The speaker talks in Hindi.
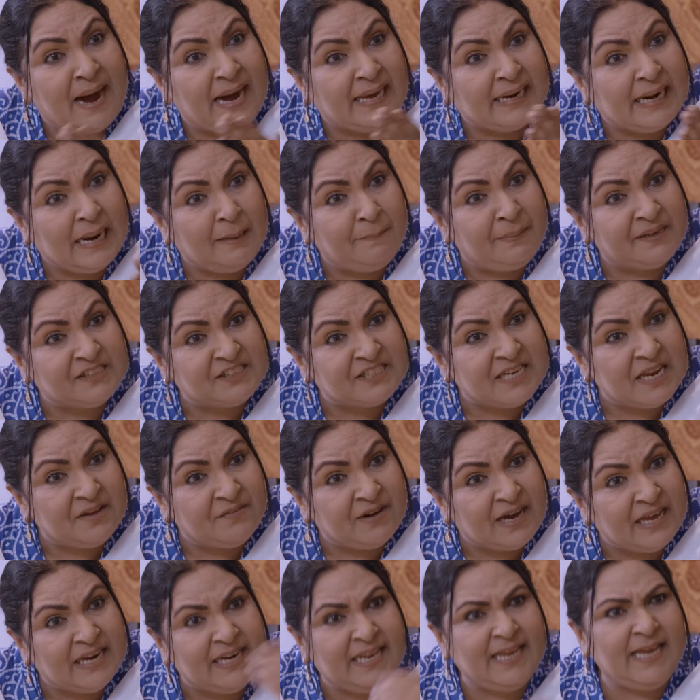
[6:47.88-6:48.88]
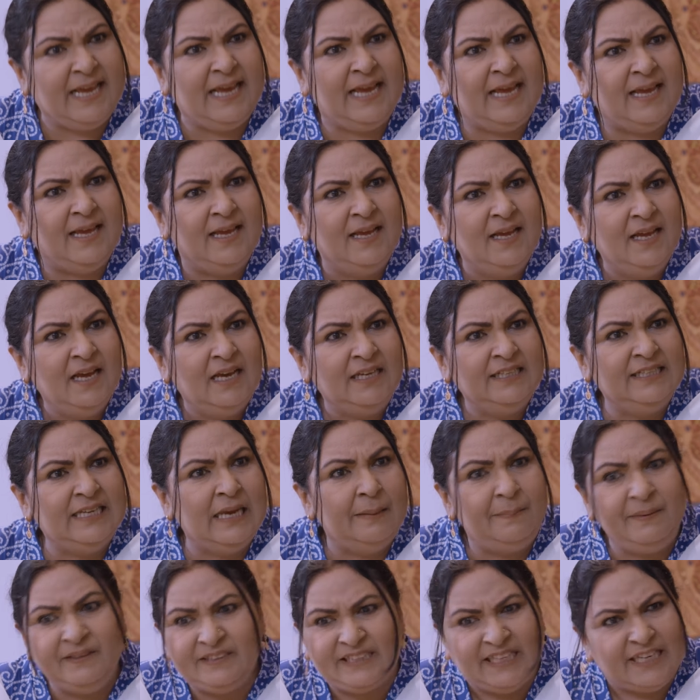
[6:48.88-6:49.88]
बारह बजने वाले हैं ये
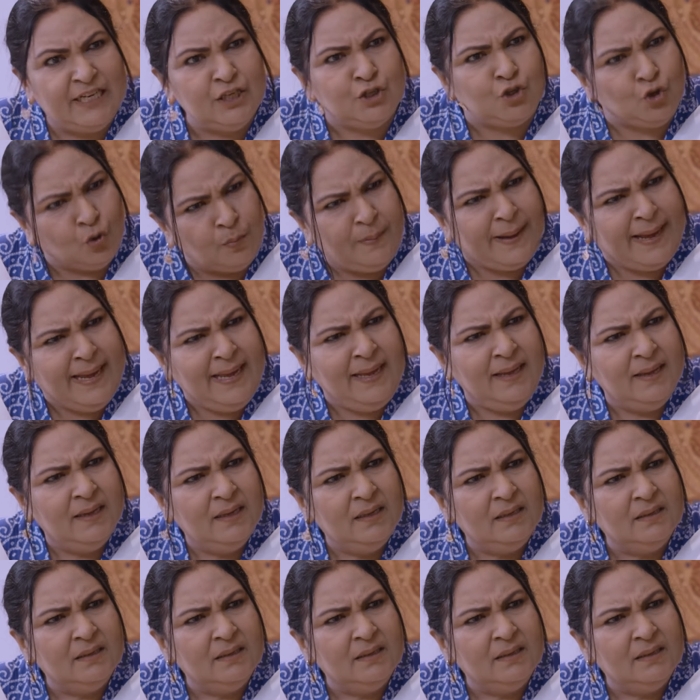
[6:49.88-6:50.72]
अभी तेरी सुबह